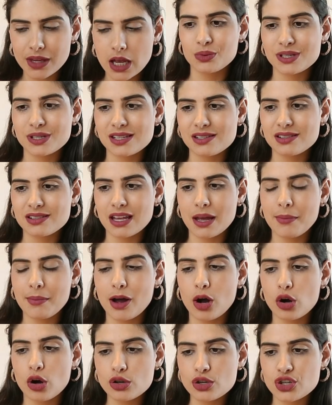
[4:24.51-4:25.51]
Com
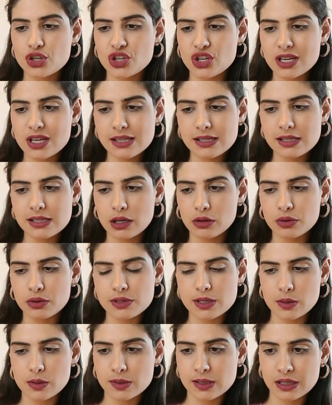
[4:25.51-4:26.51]
sistema OX, que eu
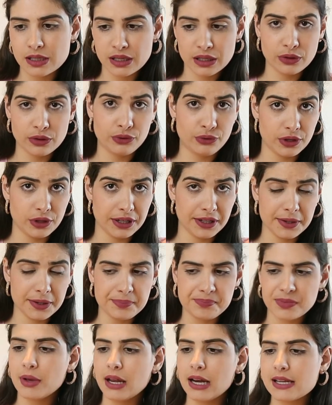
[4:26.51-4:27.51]
não sei o que significa.
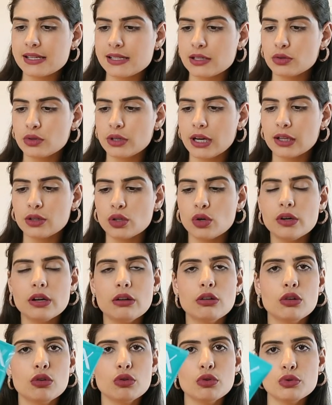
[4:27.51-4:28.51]
Beleza
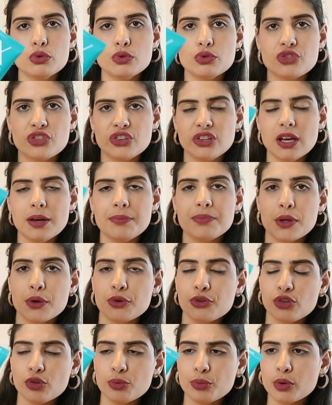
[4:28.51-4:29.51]
duradoura ao longo do dia.
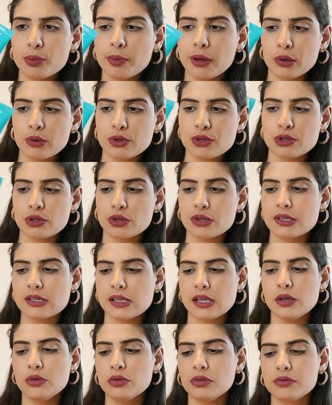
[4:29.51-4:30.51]
É um shampoo bem
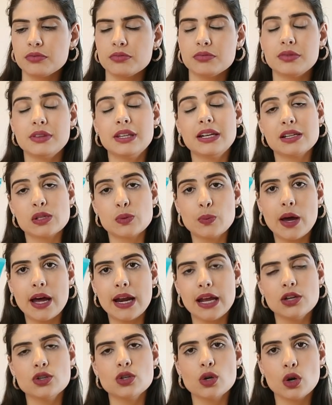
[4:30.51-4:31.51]
gostosinho,
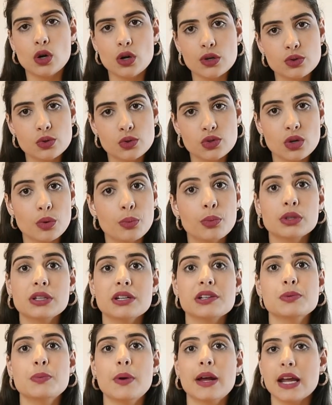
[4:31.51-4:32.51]
transparente. Eu gosto de shampoo
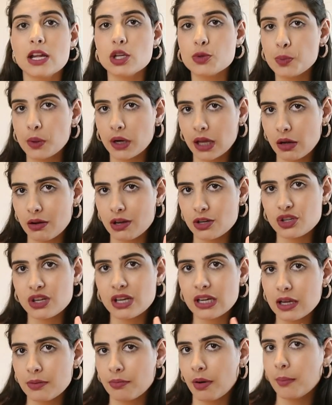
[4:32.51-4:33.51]
transparente porque eu acho
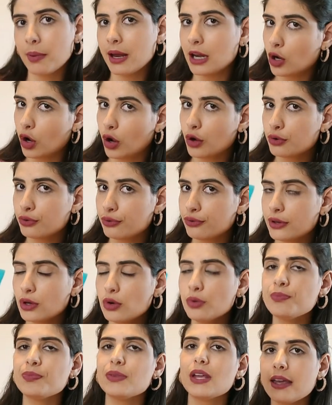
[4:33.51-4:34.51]
que limpa melhor o
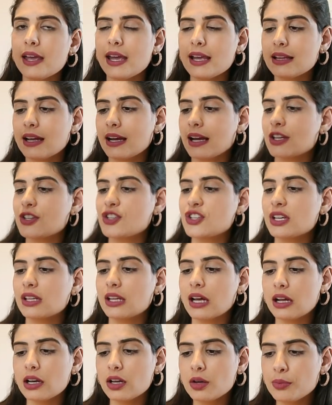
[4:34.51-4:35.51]
fio. Ganhei da
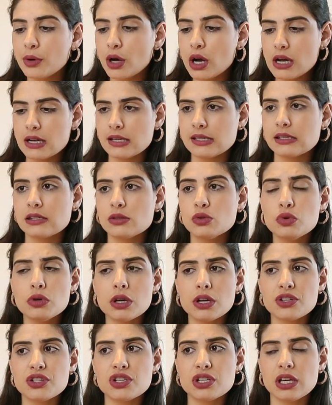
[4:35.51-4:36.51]
caixinha da Glambox.
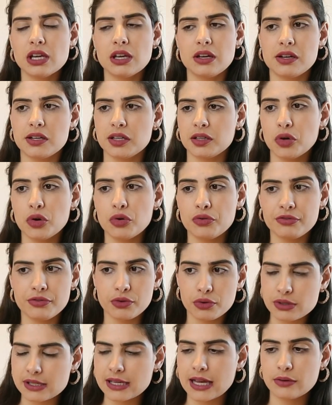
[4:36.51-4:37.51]
Nunca tinha
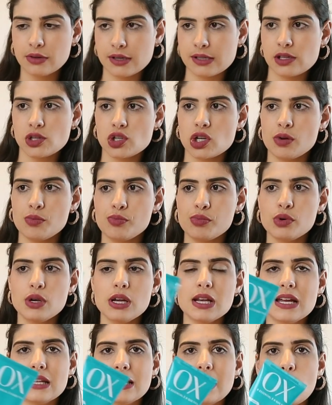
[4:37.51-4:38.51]
usado esse
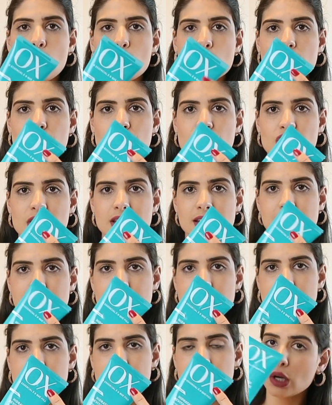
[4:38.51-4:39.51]
shampoo, ele é da
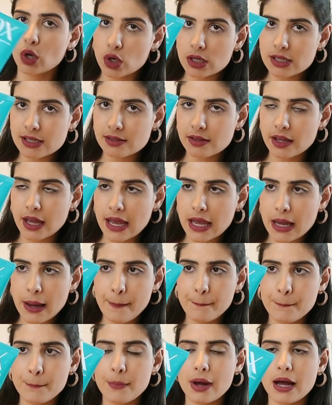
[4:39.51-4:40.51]
OX.
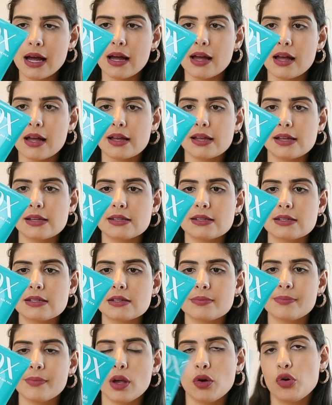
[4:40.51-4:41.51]
Gostei,
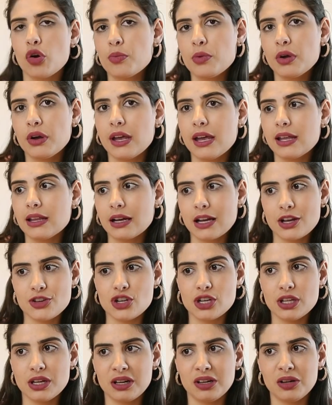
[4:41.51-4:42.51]
mas como eu ganhei na
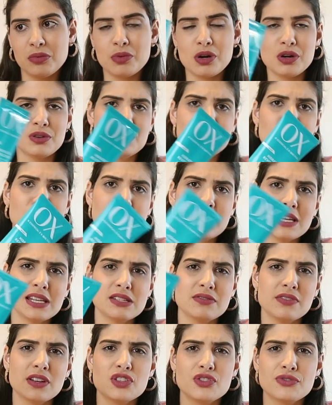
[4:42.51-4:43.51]
caixinha da Glambox, eu não
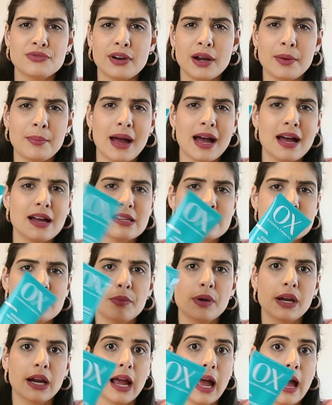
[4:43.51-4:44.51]
sei se vende em
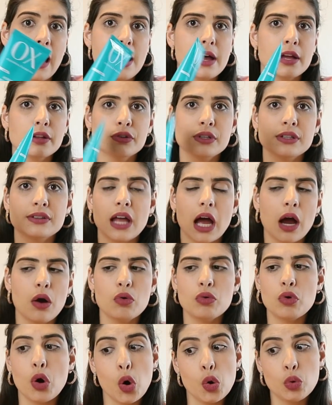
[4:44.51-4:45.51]
farmácia, mercado e
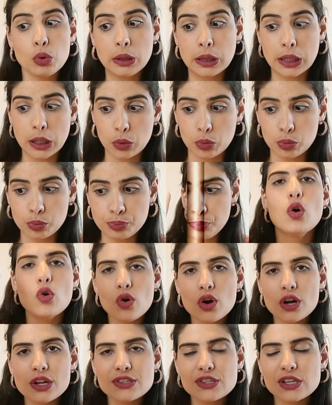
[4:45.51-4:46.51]
tal ou não.
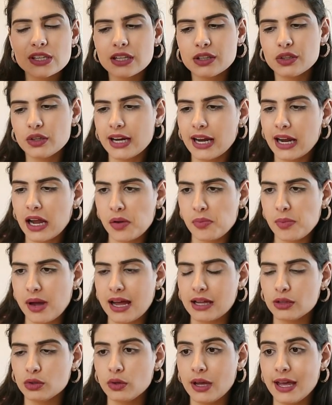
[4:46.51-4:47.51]
Um condicionador
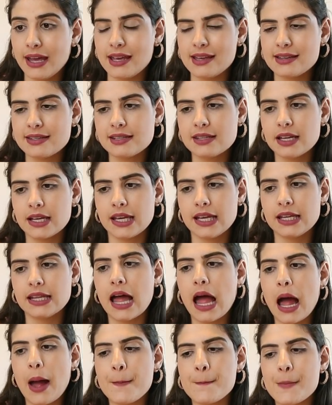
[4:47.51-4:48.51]
acabado é esse daqui
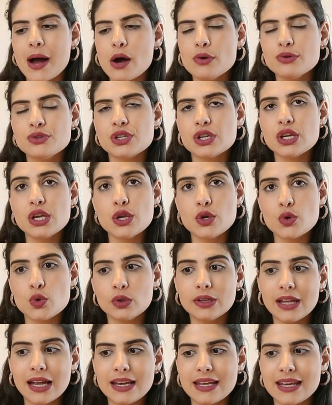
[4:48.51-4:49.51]
da About
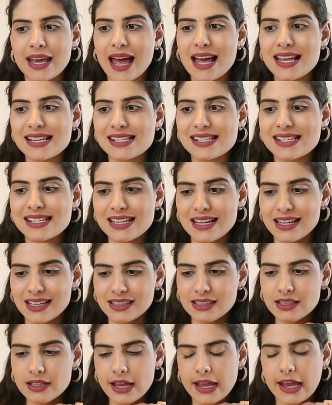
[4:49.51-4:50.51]
You, da linha
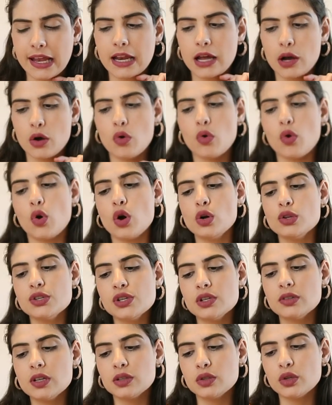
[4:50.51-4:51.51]
Sun. Ele é um
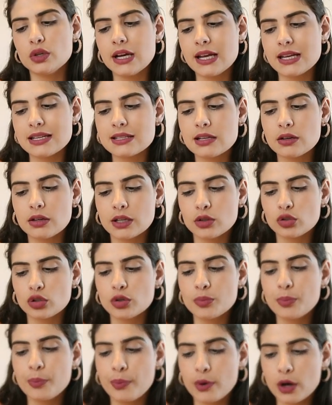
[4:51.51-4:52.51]
condicionador
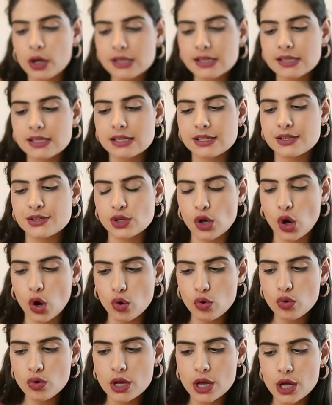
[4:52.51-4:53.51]
restaurador
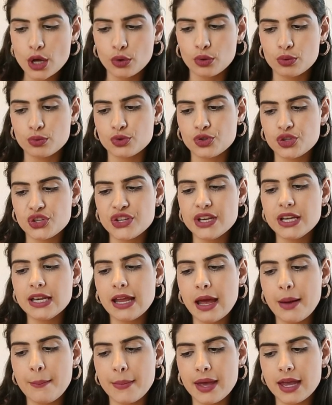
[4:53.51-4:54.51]
pós-sol, com
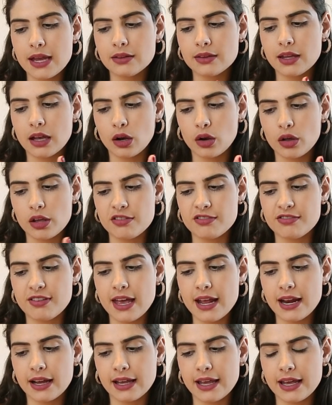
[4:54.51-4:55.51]
tília, menta, aloe
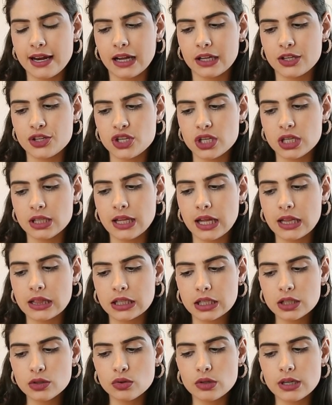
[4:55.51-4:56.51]
vera, queratina,
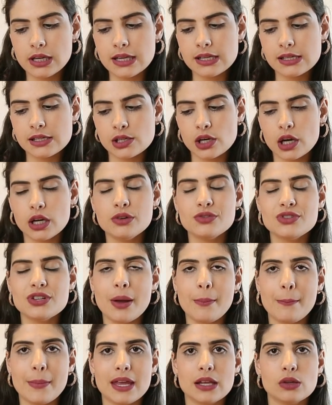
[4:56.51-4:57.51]
nanolise e óleo
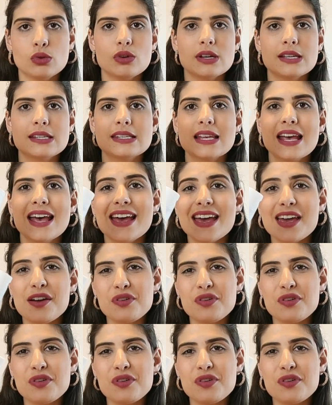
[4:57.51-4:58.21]
de amêndoas.